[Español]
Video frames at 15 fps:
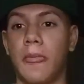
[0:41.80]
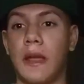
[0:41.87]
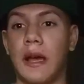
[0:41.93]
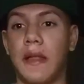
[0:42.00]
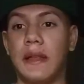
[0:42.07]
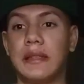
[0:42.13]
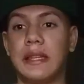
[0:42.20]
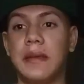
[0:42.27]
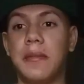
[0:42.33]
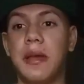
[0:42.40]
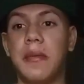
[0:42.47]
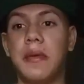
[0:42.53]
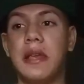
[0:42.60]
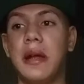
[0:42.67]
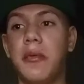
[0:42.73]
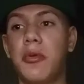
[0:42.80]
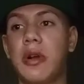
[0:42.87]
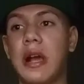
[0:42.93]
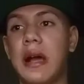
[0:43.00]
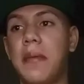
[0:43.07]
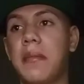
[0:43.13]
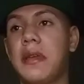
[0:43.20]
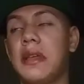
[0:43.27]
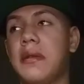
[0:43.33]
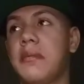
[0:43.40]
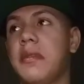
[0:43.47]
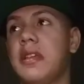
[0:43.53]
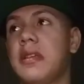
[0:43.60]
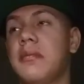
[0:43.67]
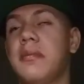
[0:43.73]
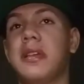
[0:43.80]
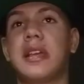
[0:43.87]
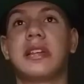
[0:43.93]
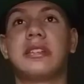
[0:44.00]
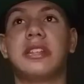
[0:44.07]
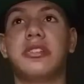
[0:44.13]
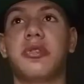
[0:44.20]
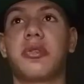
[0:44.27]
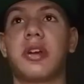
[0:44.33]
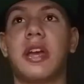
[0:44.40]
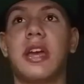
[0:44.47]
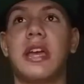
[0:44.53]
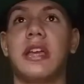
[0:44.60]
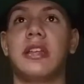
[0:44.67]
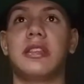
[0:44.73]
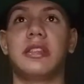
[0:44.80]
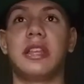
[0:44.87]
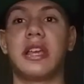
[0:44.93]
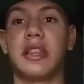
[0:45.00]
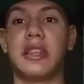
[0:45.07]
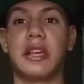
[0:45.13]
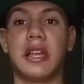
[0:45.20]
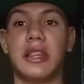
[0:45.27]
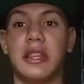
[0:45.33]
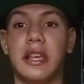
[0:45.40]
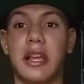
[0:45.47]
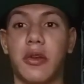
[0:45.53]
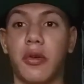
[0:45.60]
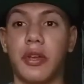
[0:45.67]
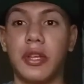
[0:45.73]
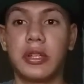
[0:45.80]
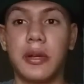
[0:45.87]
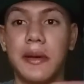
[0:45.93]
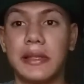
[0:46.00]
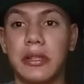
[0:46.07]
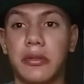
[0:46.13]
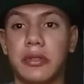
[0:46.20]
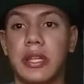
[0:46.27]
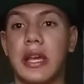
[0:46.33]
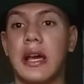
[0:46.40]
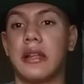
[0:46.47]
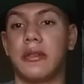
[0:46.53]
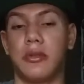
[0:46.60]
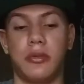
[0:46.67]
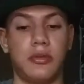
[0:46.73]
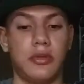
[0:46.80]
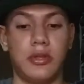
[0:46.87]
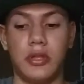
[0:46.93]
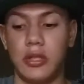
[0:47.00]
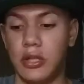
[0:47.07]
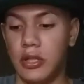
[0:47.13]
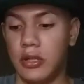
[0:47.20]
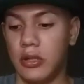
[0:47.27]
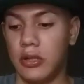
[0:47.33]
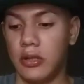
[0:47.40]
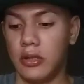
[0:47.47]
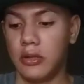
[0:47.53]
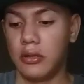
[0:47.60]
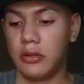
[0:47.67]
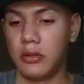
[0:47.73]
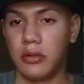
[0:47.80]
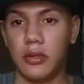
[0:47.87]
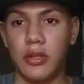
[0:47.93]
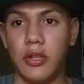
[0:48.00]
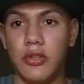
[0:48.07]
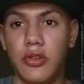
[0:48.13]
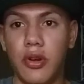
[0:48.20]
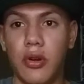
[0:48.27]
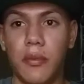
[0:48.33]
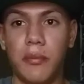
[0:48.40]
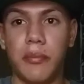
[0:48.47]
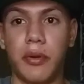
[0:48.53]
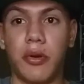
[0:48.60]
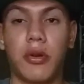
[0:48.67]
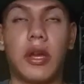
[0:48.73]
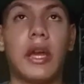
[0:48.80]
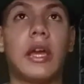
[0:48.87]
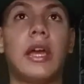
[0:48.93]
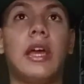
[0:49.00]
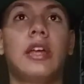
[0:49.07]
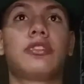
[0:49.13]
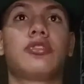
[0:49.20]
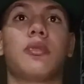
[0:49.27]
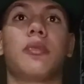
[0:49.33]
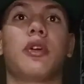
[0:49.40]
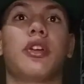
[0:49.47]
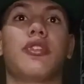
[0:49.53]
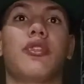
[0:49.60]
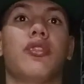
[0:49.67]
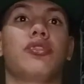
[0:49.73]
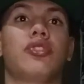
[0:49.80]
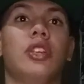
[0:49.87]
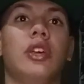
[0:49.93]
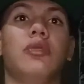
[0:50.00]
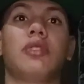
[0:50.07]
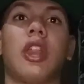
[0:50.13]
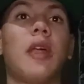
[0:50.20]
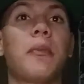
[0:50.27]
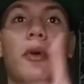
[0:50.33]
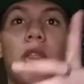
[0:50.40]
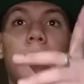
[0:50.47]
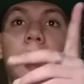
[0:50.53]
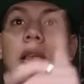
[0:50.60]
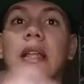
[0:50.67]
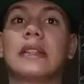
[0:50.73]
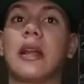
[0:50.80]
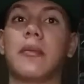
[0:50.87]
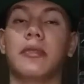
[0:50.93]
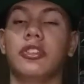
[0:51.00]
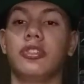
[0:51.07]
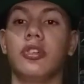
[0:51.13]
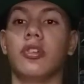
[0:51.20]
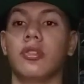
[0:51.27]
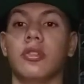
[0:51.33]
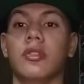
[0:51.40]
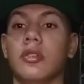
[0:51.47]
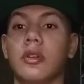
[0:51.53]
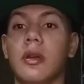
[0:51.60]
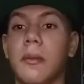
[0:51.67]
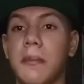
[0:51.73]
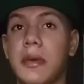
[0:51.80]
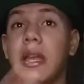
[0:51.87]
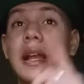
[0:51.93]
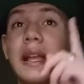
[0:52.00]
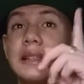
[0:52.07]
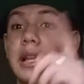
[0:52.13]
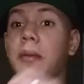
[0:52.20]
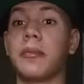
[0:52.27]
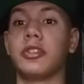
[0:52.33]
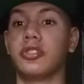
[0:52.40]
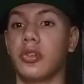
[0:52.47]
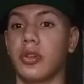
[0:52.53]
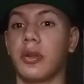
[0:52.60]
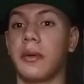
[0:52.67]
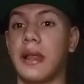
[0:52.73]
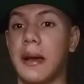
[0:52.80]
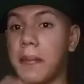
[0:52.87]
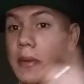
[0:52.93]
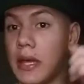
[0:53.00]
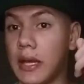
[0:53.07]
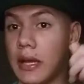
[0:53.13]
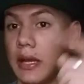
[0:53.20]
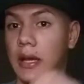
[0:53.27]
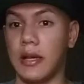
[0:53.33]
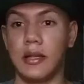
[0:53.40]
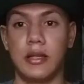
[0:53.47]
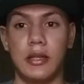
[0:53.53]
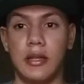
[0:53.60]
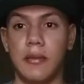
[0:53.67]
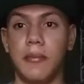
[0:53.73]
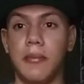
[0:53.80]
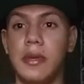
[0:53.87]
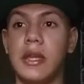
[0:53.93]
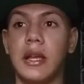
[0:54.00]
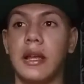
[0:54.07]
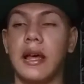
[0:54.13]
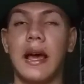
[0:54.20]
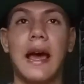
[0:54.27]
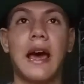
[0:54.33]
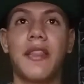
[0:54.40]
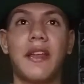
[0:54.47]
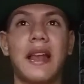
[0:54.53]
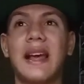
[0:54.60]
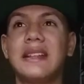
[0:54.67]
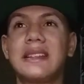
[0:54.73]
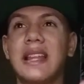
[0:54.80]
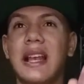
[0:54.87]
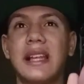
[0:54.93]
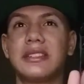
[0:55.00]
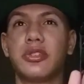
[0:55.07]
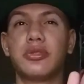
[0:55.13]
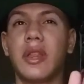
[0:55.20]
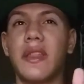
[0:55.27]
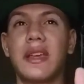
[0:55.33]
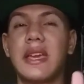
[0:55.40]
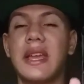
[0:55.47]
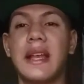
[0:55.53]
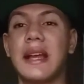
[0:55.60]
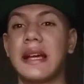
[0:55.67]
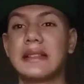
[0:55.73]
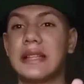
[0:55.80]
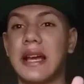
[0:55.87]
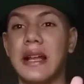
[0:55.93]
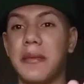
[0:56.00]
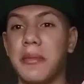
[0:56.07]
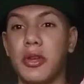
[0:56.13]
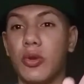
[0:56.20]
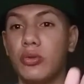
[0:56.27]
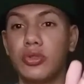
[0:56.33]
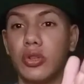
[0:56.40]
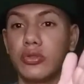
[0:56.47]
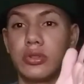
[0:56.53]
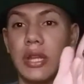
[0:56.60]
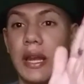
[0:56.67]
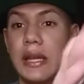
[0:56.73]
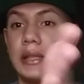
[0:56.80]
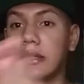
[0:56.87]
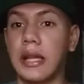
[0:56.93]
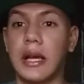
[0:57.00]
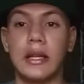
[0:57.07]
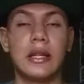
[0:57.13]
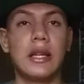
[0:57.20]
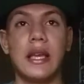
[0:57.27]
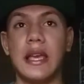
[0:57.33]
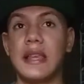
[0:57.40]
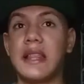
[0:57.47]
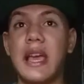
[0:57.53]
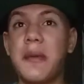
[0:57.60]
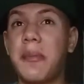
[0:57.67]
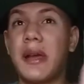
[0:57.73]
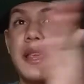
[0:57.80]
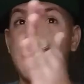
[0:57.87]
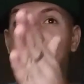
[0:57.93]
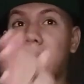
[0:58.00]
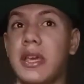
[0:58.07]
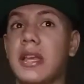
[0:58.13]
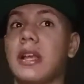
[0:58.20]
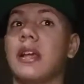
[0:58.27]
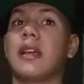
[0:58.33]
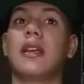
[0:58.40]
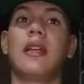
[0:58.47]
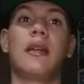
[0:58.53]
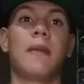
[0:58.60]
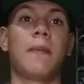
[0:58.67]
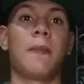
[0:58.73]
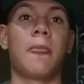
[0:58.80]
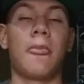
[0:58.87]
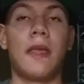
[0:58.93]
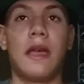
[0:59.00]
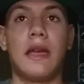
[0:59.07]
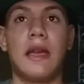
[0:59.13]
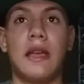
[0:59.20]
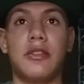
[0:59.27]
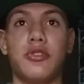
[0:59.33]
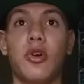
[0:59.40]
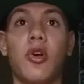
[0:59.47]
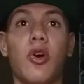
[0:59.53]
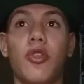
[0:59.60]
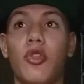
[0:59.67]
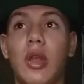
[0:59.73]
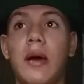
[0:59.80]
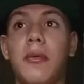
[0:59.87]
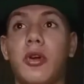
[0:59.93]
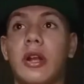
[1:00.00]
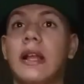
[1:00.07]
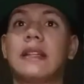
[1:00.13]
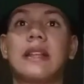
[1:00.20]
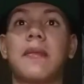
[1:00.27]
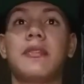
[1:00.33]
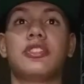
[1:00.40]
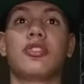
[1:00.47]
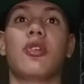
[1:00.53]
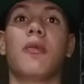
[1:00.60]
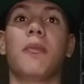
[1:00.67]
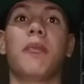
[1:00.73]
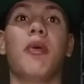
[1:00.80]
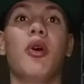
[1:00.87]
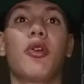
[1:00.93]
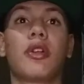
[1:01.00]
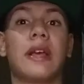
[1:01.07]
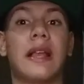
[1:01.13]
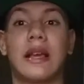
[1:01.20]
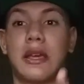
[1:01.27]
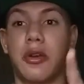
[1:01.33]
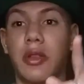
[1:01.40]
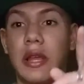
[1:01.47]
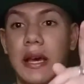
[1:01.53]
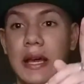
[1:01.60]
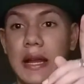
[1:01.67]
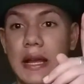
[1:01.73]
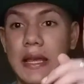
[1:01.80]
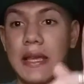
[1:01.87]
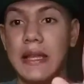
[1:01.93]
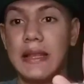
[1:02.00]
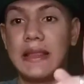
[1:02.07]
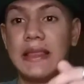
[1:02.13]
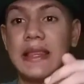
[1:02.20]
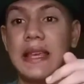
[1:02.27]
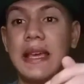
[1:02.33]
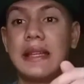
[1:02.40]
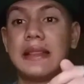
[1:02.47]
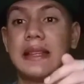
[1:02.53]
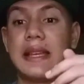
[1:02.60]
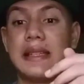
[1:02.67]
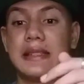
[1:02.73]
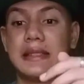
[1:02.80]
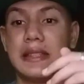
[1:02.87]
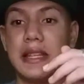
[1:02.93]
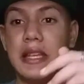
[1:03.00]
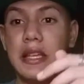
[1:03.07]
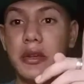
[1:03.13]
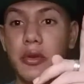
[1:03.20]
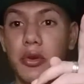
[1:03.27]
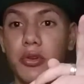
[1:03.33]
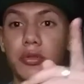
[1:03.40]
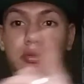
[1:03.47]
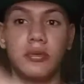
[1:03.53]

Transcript: a decirme, vine a buscar mi, mi, mi qué yo qué, di que, di que, di que lo que yo estaba sorteando. Y yo, pero qué es eso, porque yo no sé, ustedes pueden ver la transmisión. Miren la transmisión, ¿no verdad? Mírenla, mírenla. Adelántenla si ustedes quieren hasta el minuto 30. Y de ahí para allá miren. Yo no la borré la transmisión porque la quiero dejar ahí de testigo